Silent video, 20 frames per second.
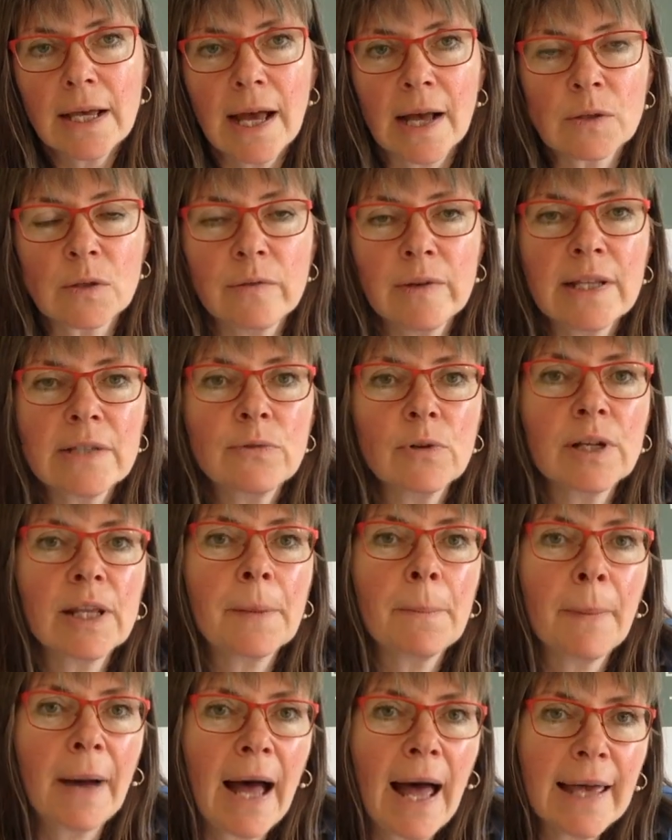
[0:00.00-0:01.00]
Also wenn es
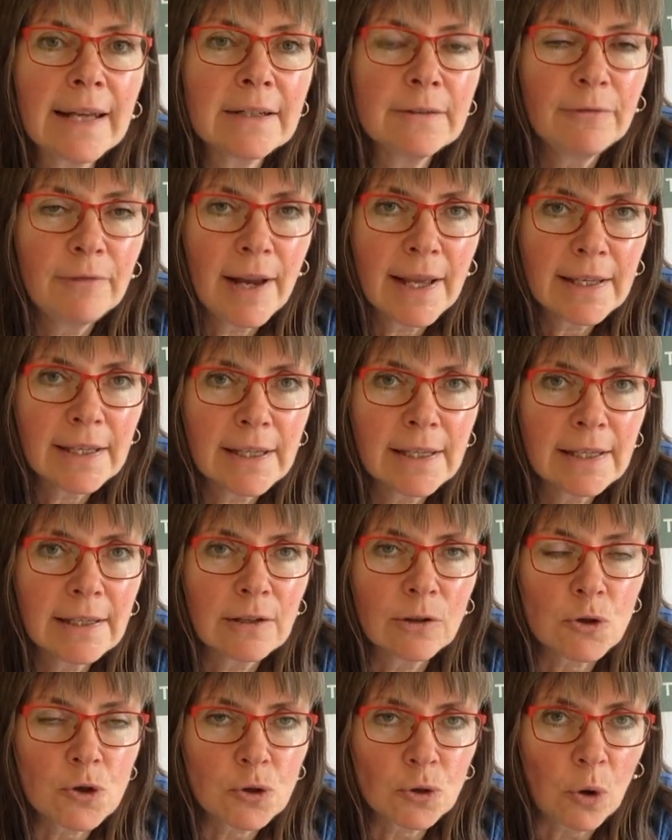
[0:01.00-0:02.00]
wirklich
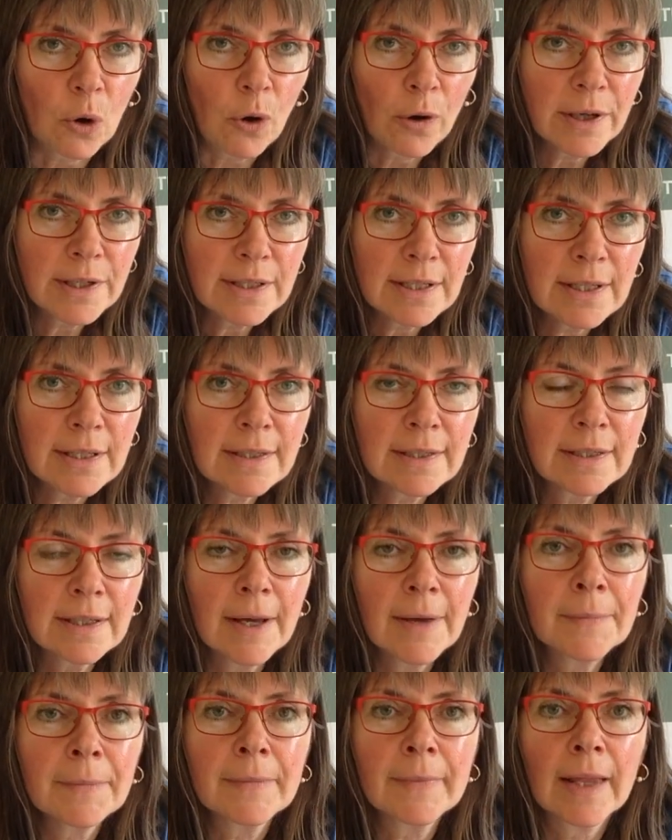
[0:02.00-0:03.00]
breitflächig gestreut ist
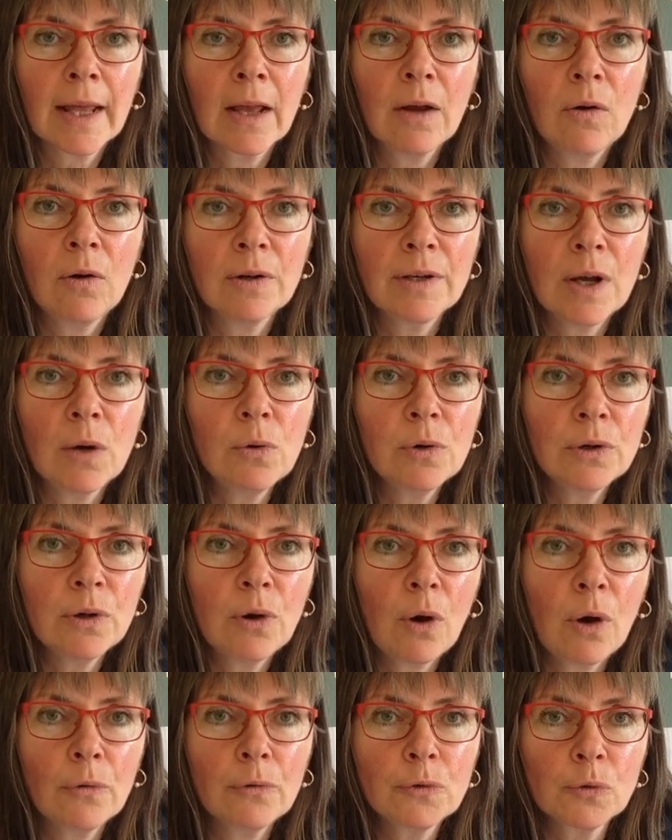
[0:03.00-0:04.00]
und der Hund
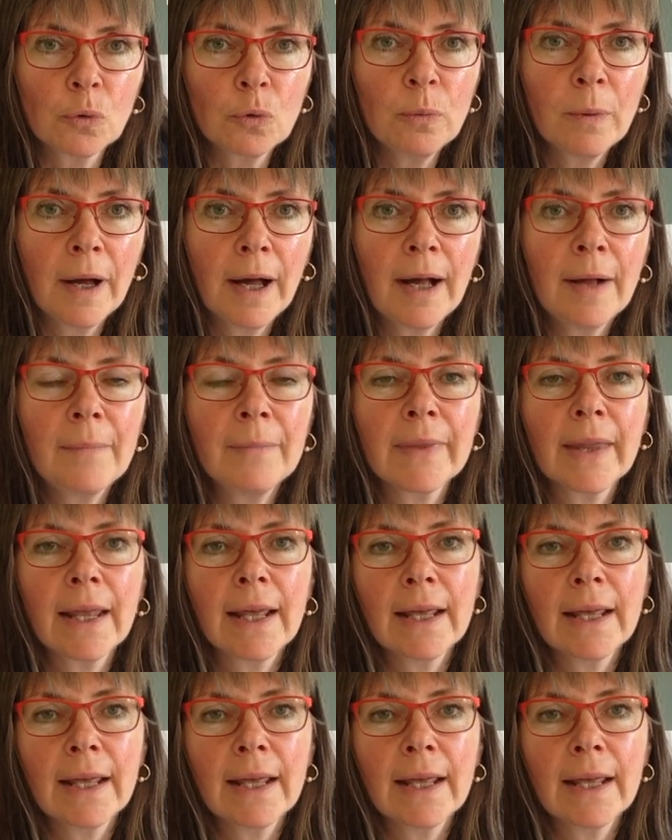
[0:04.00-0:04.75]
läuft drüber,